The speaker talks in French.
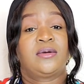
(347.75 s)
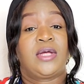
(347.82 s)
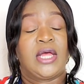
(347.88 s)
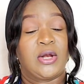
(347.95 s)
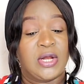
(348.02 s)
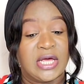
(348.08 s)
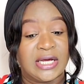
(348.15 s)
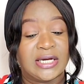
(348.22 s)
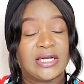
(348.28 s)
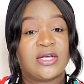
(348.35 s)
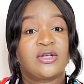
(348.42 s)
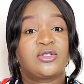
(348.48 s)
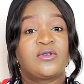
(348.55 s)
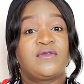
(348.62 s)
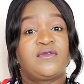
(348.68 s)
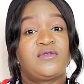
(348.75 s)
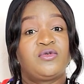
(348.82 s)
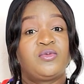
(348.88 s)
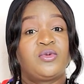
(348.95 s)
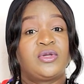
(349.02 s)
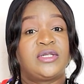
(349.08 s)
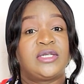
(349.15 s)
Et les clients sont venus
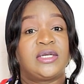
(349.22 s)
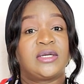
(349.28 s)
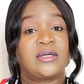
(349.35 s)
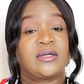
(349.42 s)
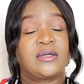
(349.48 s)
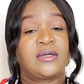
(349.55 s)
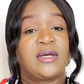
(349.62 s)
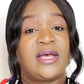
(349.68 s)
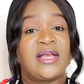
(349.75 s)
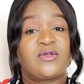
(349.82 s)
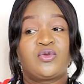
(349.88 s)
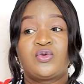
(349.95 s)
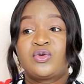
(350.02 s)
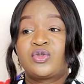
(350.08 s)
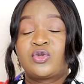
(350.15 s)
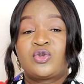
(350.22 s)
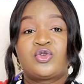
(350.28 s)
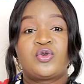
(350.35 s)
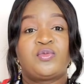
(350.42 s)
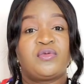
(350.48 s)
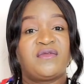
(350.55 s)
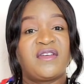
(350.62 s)
me dire. Et tout ce que
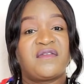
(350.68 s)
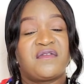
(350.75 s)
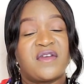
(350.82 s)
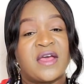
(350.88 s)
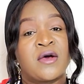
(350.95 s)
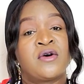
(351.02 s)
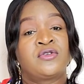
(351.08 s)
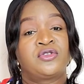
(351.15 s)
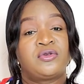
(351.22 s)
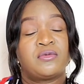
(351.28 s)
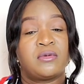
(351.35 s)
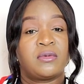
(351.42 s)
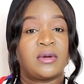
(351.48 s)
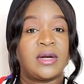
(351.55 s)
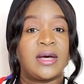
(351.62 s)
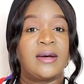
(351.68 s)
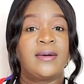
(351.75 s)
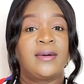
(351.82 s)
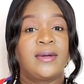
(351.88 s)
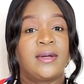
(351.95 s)
je pouvais faire en ce moment-là,